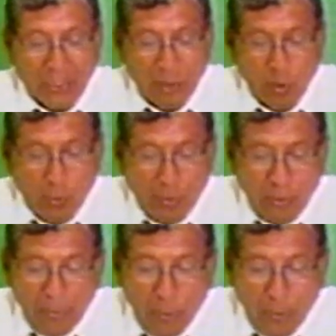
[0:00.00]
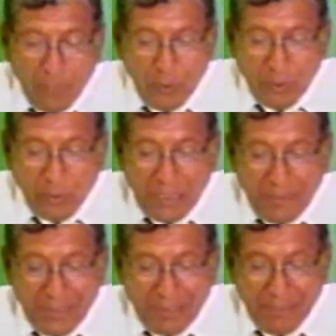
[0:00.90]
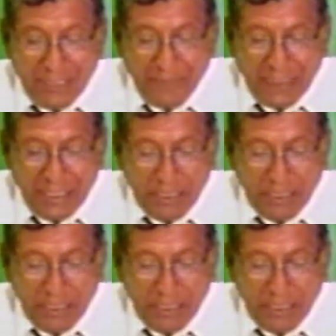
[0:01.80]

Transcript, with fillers: gobierno aprobó el proyecto de ley para masificar el